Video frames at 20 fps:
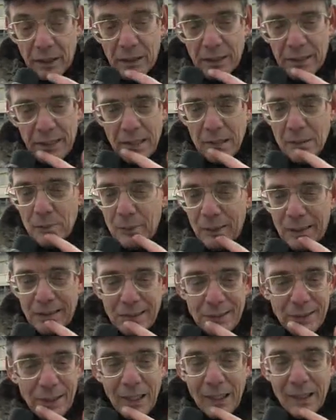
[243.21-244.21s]
Linea di
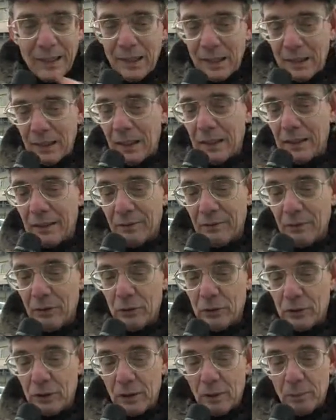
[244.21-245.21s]
massima, linea ad alta
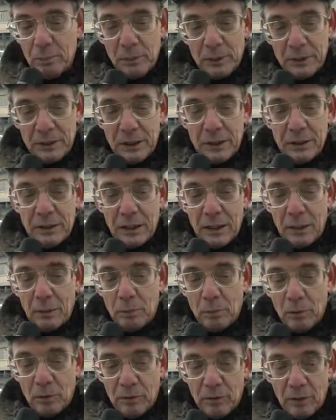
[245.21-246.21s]
velocità passeggeri
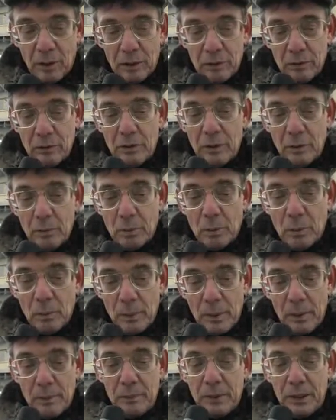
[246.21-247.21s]
provocano dei
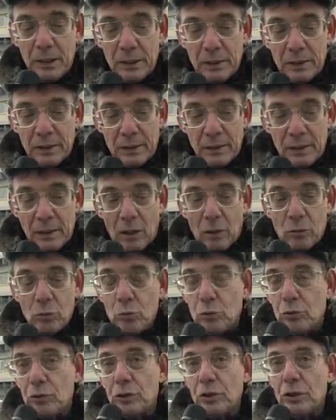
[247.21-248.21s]
problemi
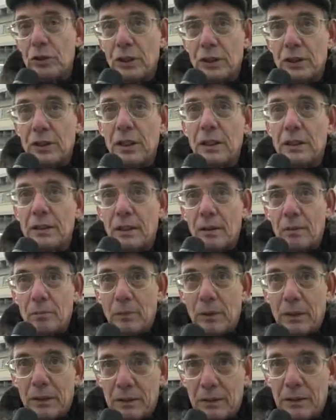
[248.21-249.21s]
acustici
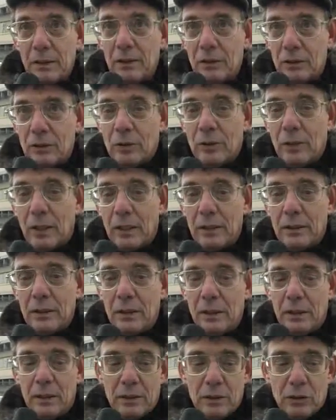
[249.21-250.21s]
essenzialmente, cioè
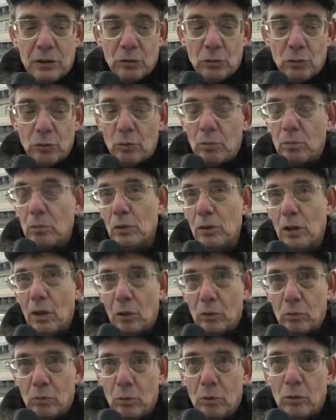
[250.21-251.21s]
di disturbo da
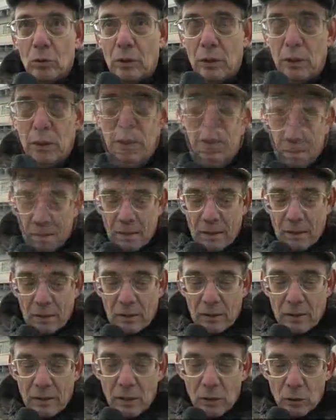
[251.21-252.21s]
rumore
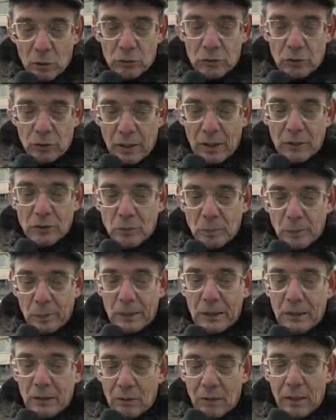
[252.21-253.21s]
nel nostro caso
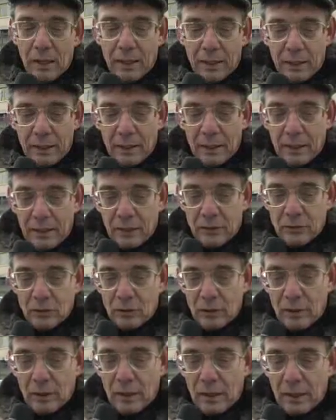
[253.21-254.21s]
particolare, che è il caso
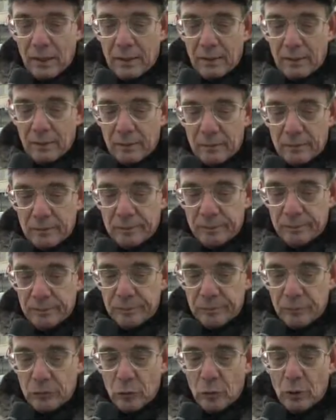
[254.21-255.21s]
della
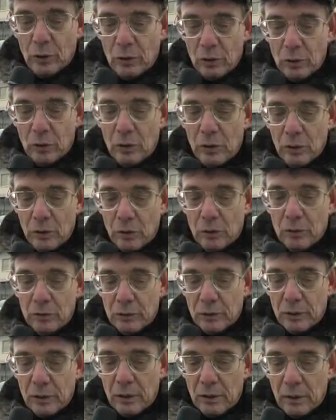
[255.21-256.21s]
mm,
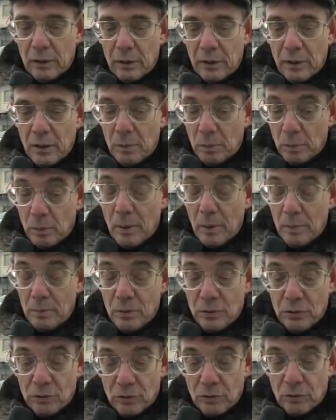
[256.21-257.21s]
Torino-Lyon, eh, i
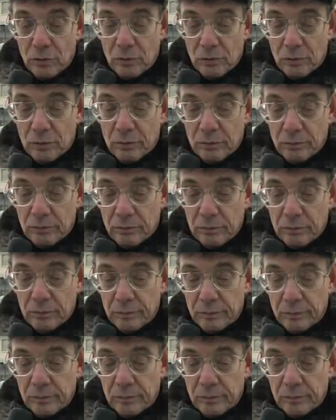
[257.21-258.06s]
problemi sono